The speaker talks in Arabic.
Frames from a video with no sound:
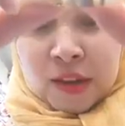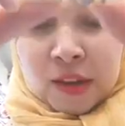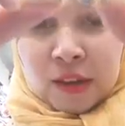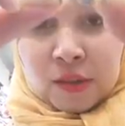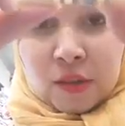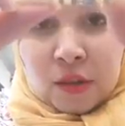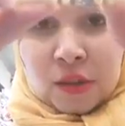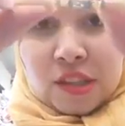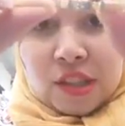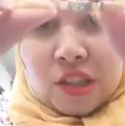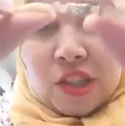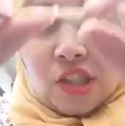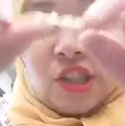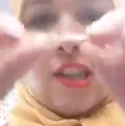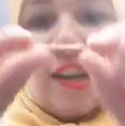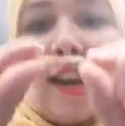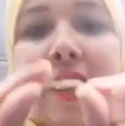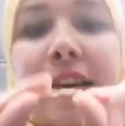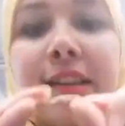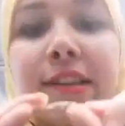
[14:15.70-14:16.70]
دونك
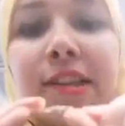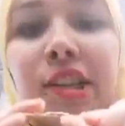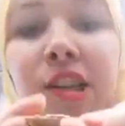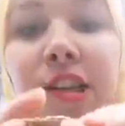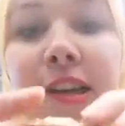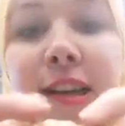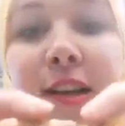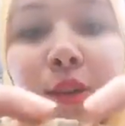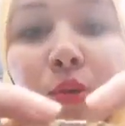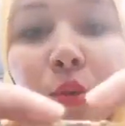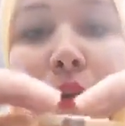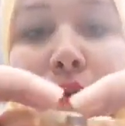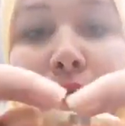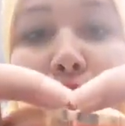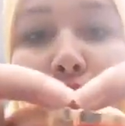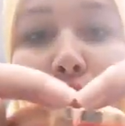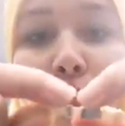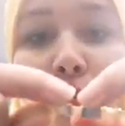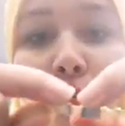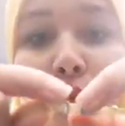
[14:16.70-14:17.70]
تجي على هذا الشكل هادو راه
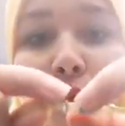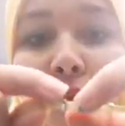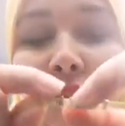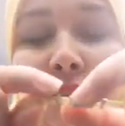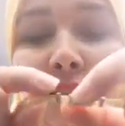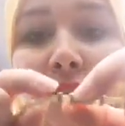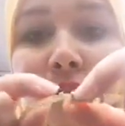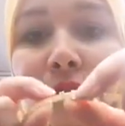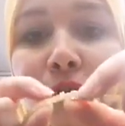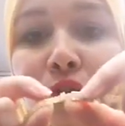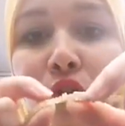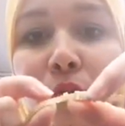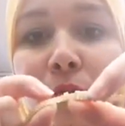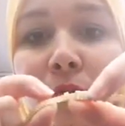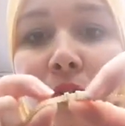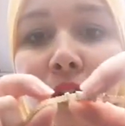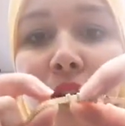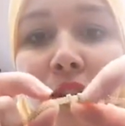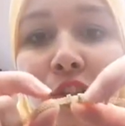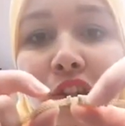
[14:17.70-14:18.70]
فيهم الوسط اللي
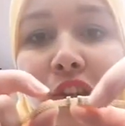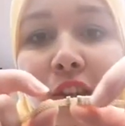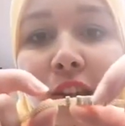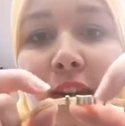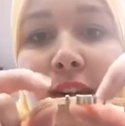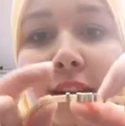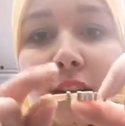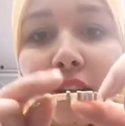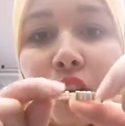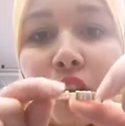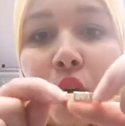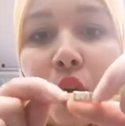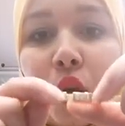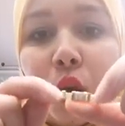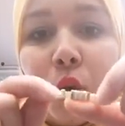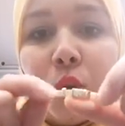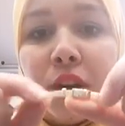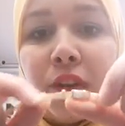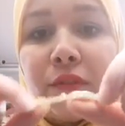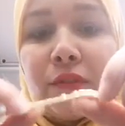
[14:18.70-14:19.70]
فيهم حجيرات
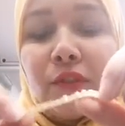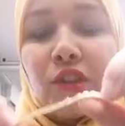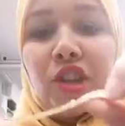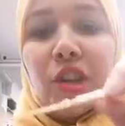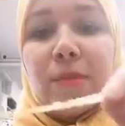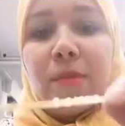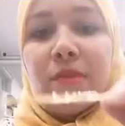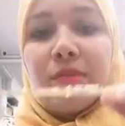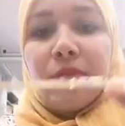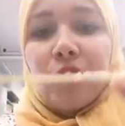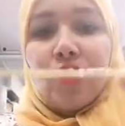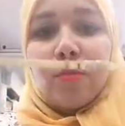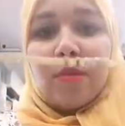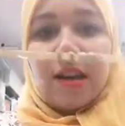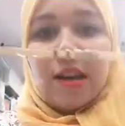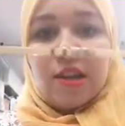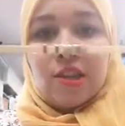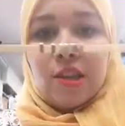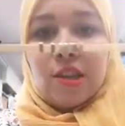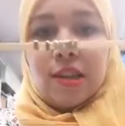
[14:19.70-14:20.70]
واللي في جناب ما فيهم
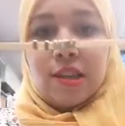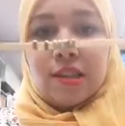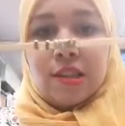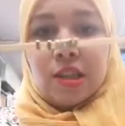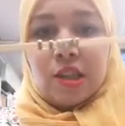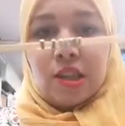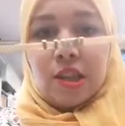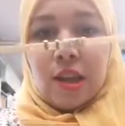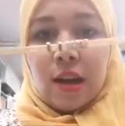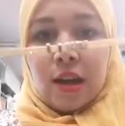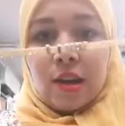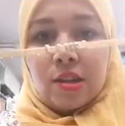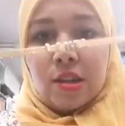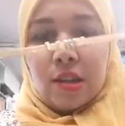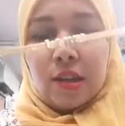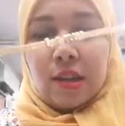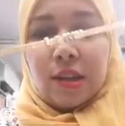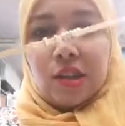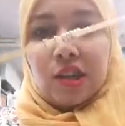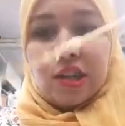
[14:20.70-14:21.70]
لا حجر لا حتى شي
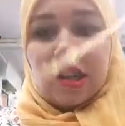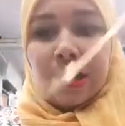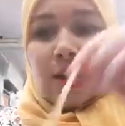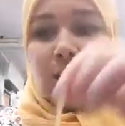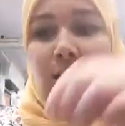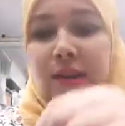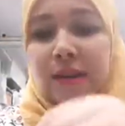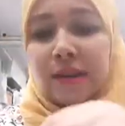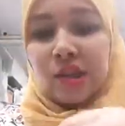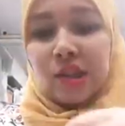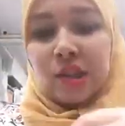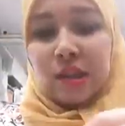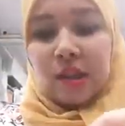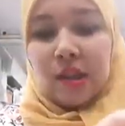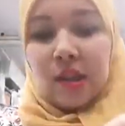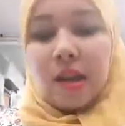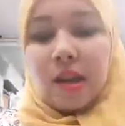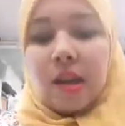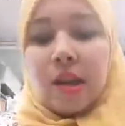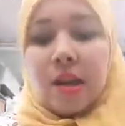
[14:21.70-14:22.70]
حاجه كتجي على هذا
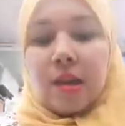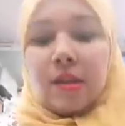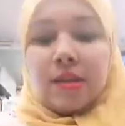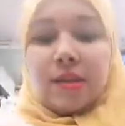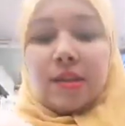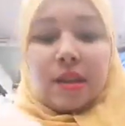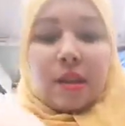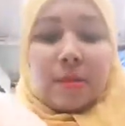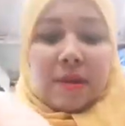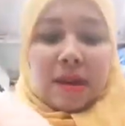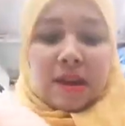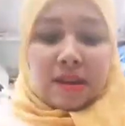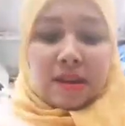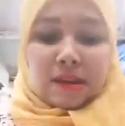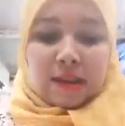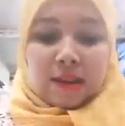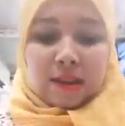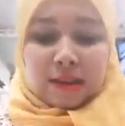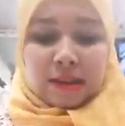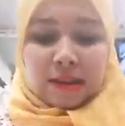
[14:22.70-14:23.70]
الشكل ثمن
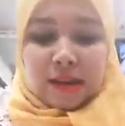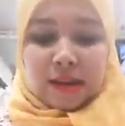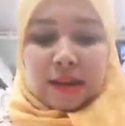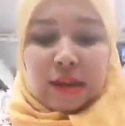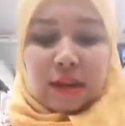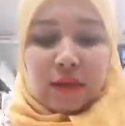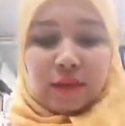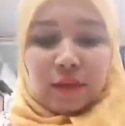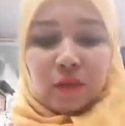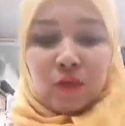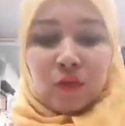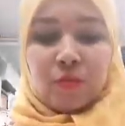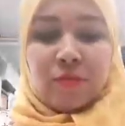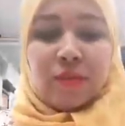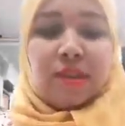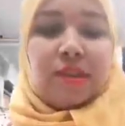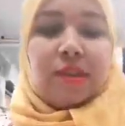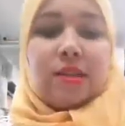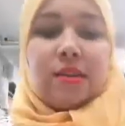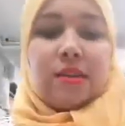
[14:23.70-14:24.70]

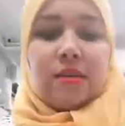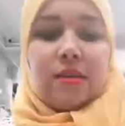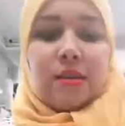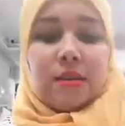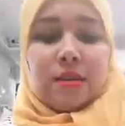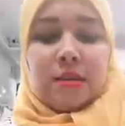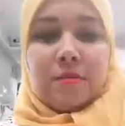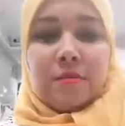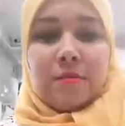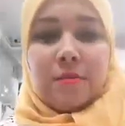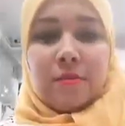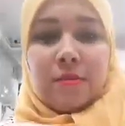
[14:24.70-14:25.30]
3200 درهم